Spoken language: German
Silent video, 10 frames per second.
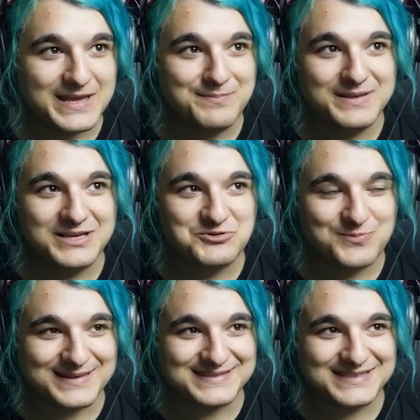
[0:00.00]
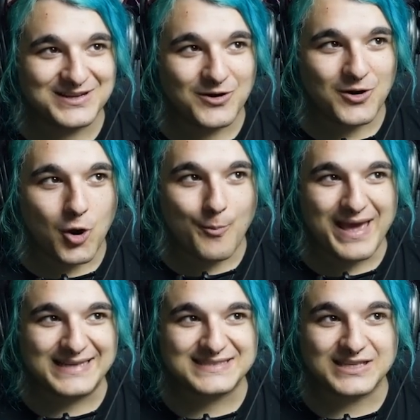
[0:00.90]
ich bin gespannt, ob
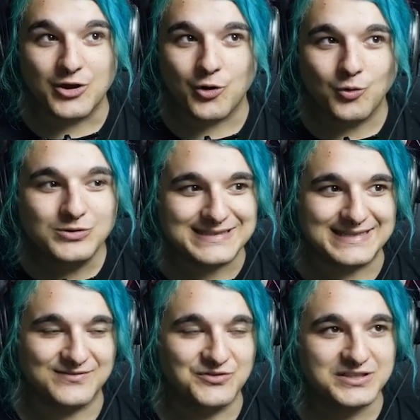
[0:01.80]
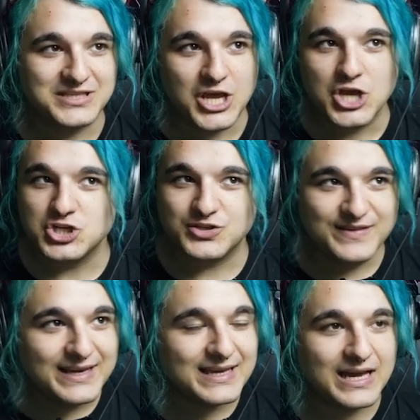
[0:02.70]
es gruselig wird,
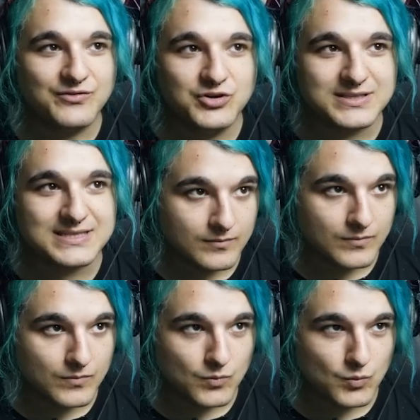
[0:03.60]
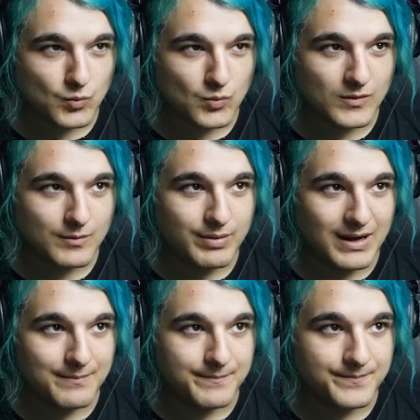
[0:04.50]
schwieriger wird.
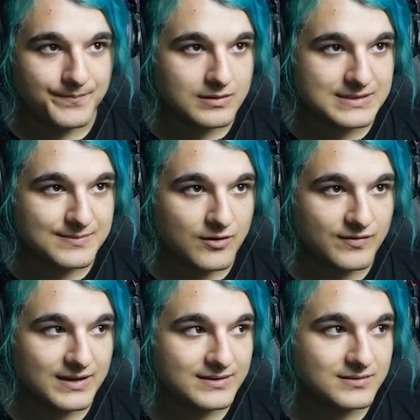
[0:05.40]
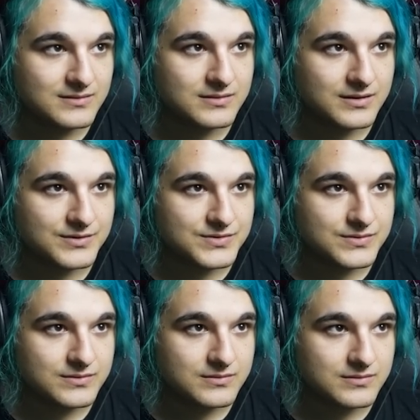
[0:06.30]
Bam. Lass mal aufladen.
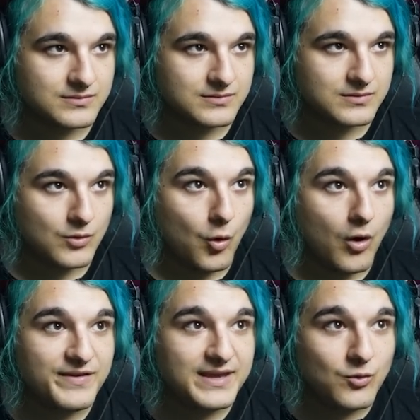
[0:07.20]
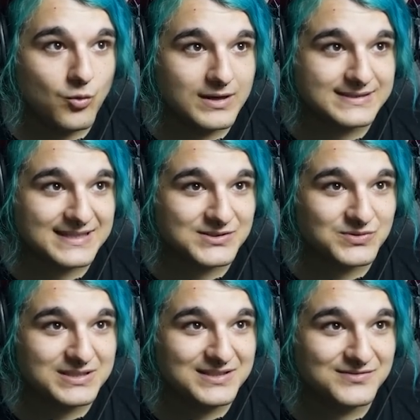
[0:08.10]
Dankeschön. Oh, wie cool. Es geht so
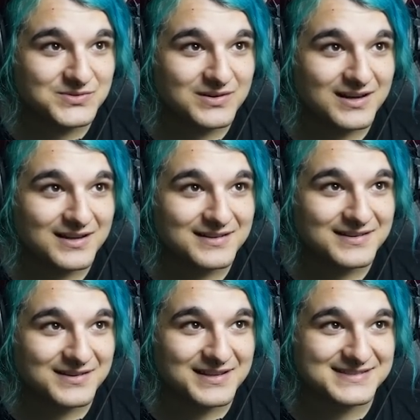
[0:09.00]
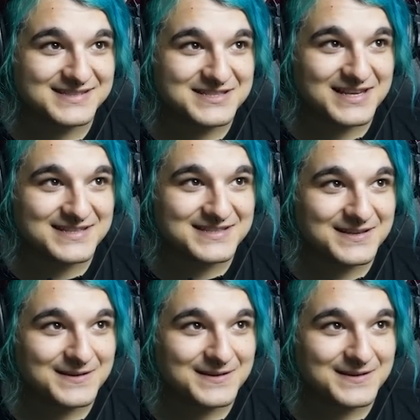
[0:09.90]
tief sogar. Okay, das ist nicht schlecht.